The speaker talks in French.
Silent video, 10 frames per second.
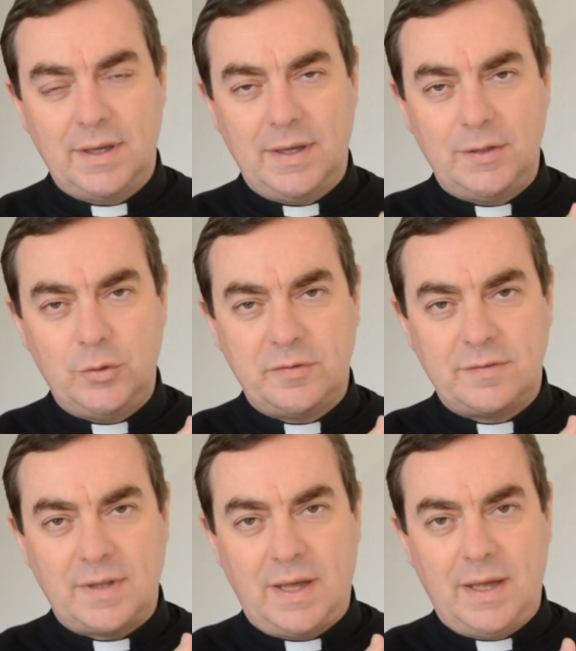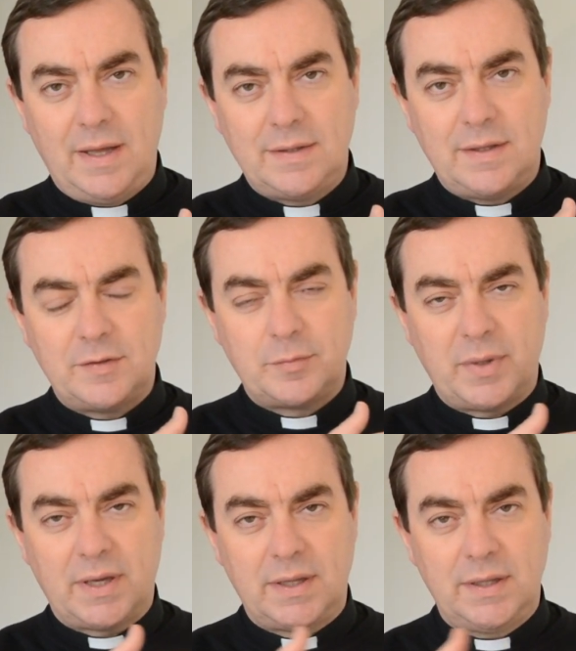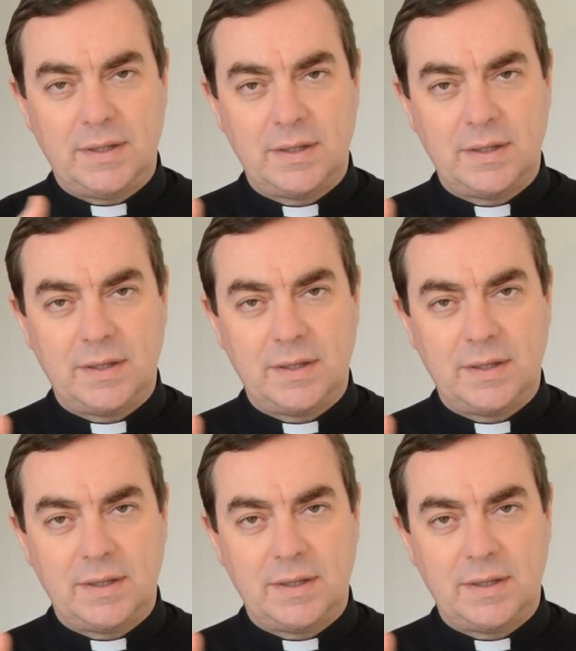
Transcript: et du Saint-Esprit,